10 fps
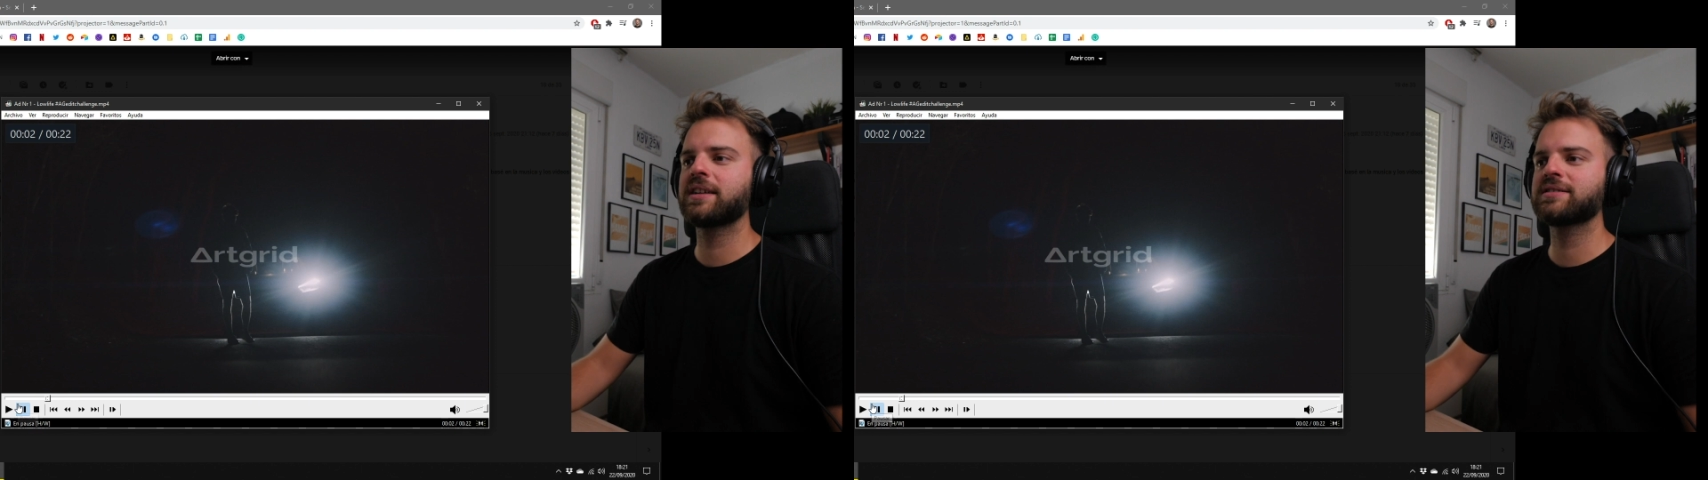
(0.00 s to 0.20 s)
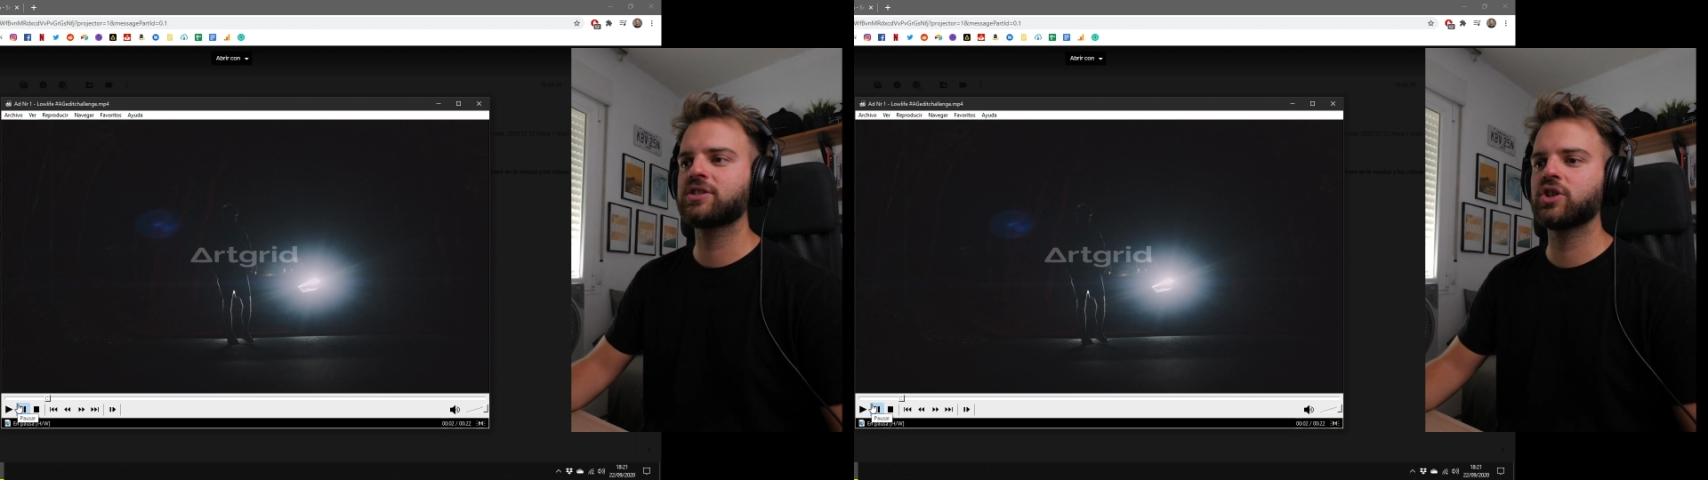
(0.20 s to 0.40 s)

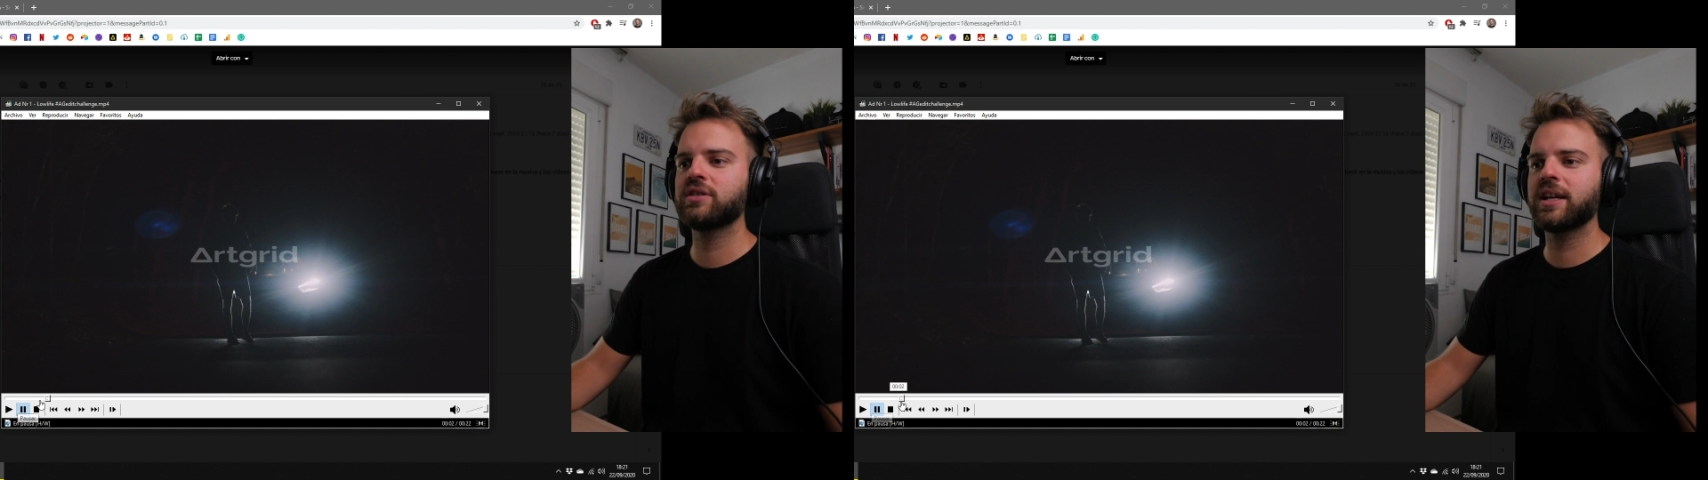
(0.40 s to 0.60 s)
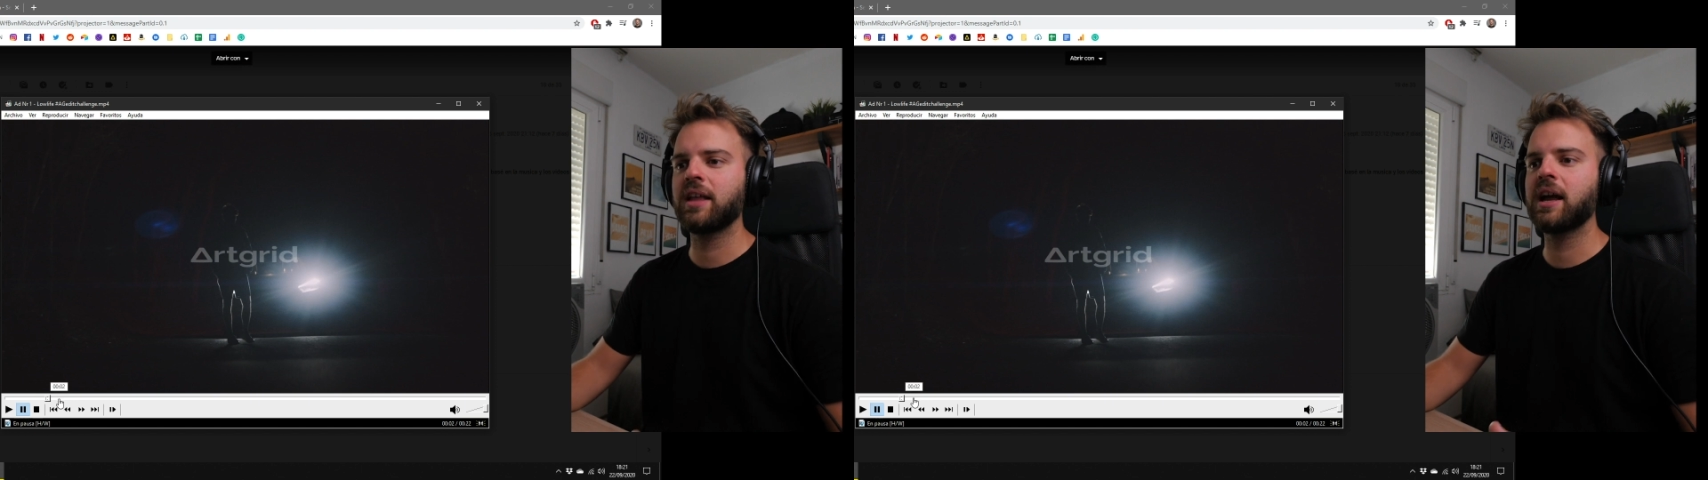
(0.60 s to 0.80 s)
transición
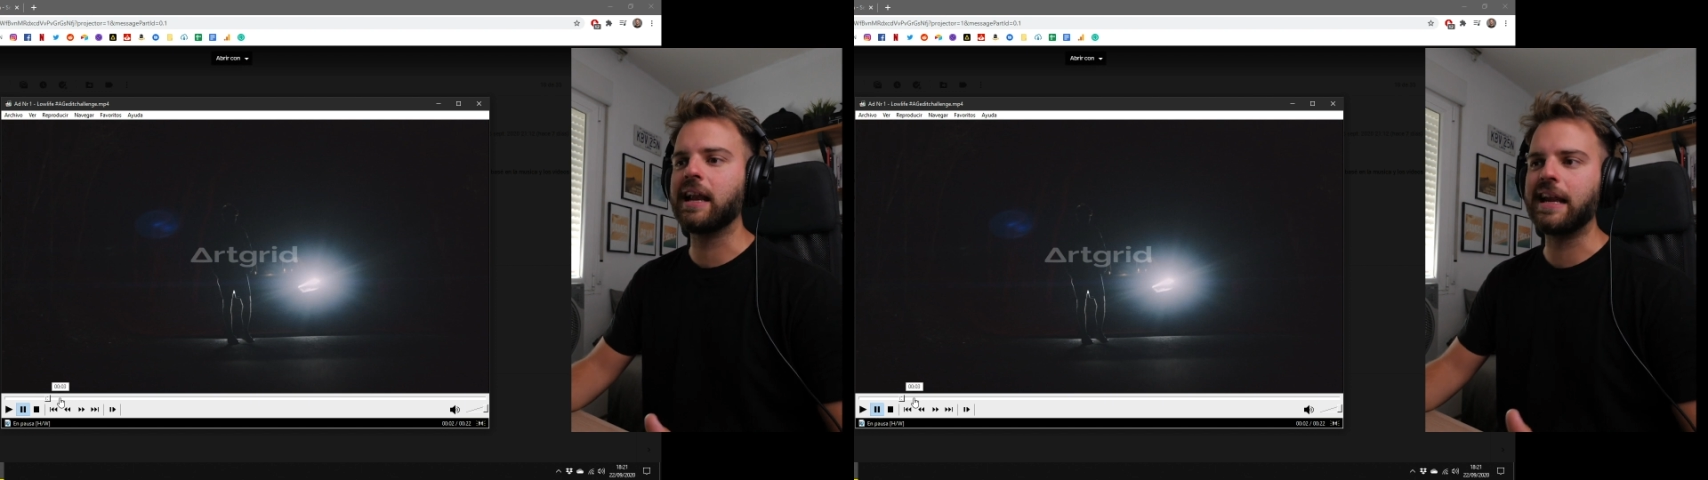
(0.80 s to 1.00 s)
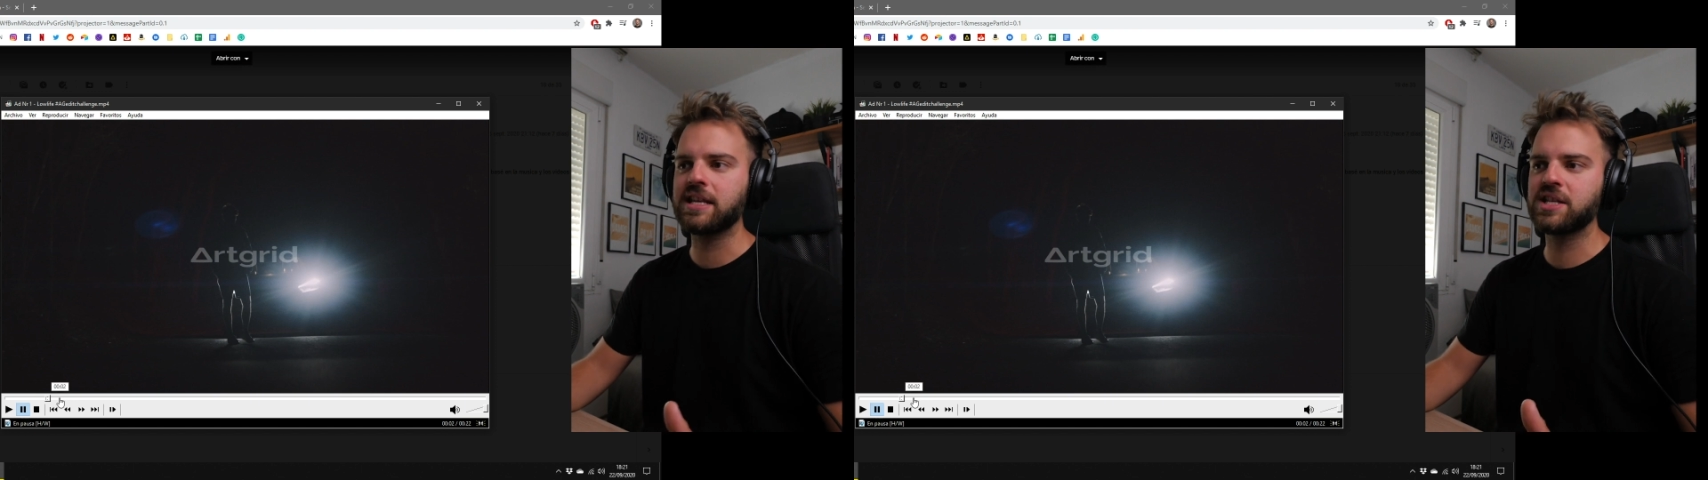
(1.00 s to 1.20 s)
de estas
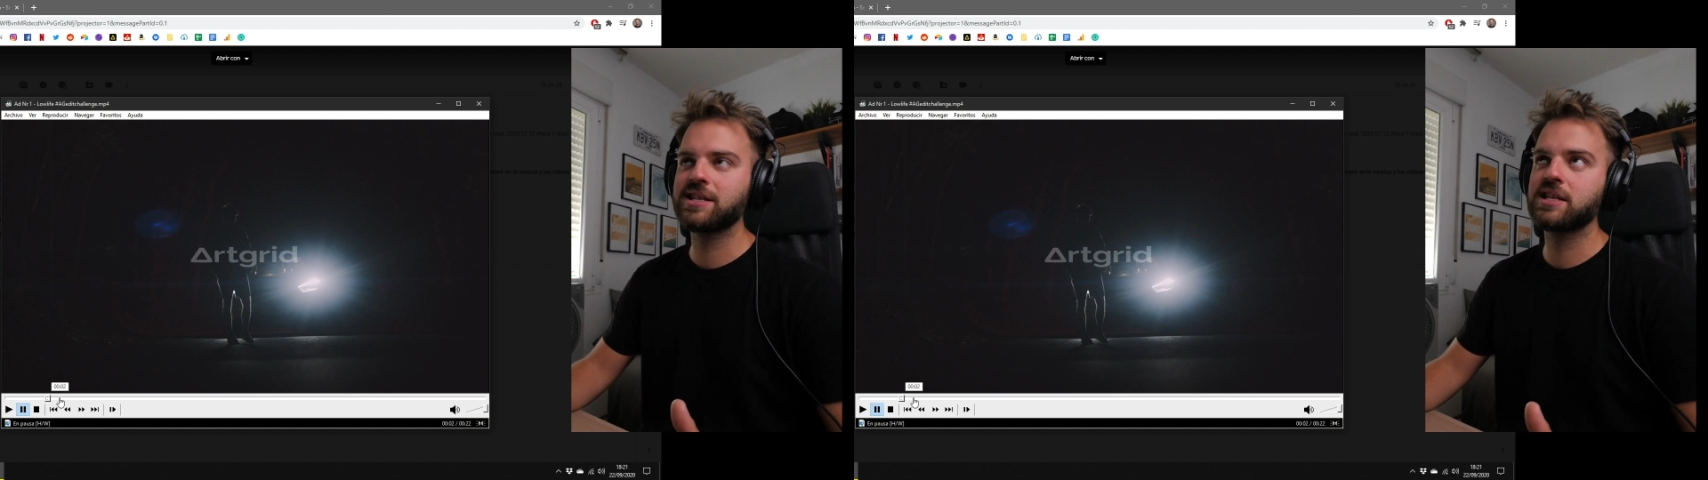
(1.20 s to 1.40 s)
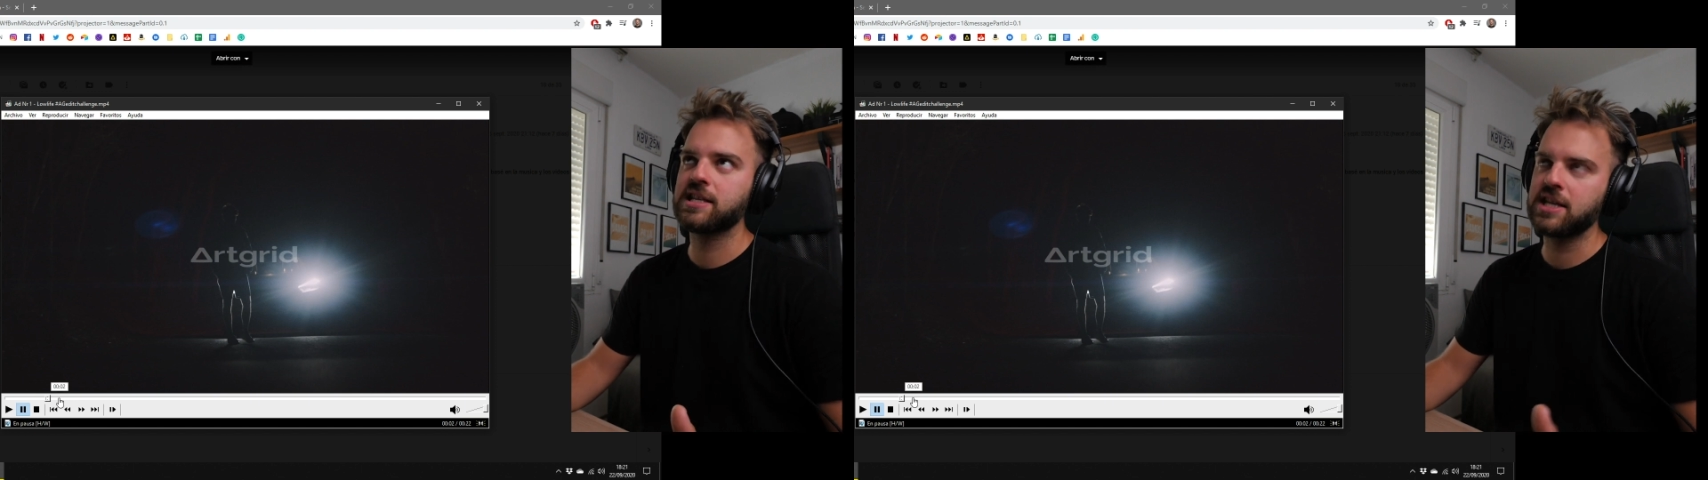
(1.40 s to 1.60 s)
clips
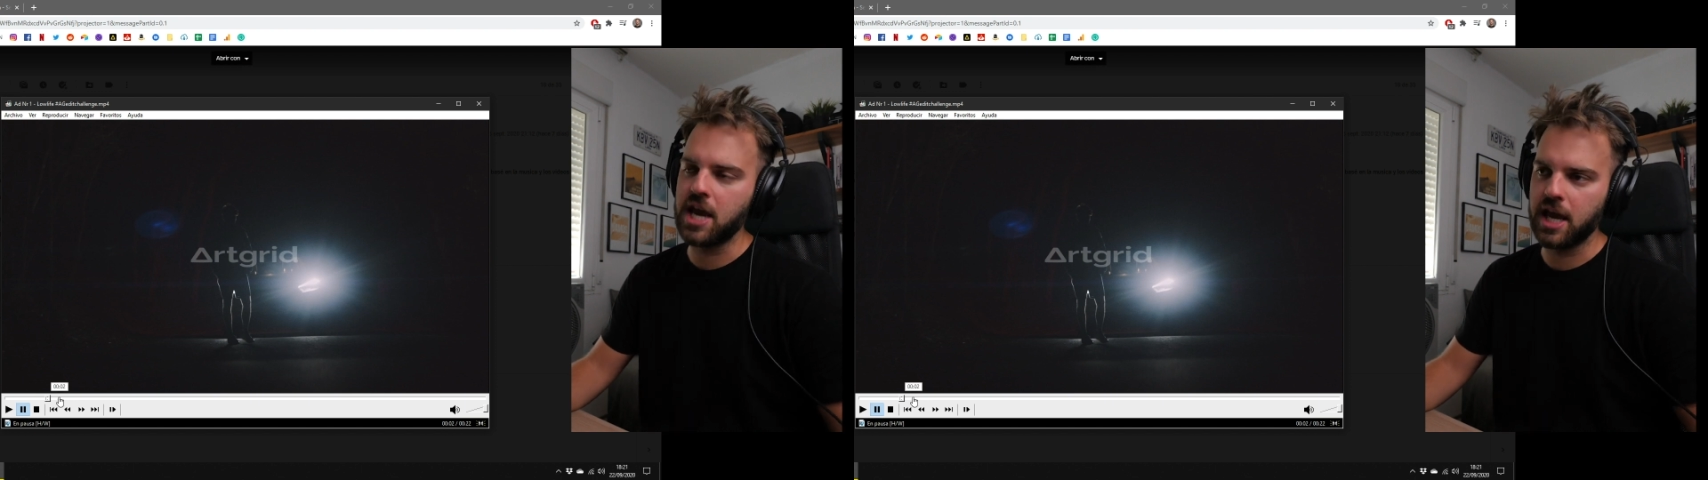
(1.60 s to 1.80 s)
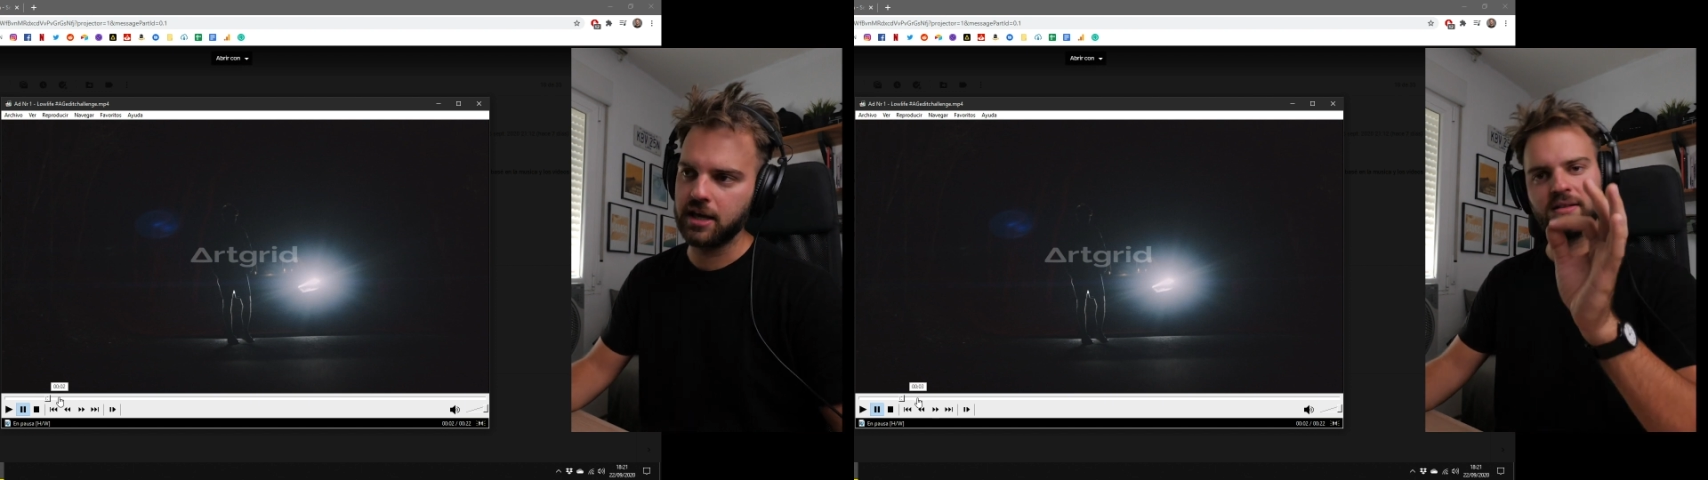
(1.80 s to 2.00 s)
che.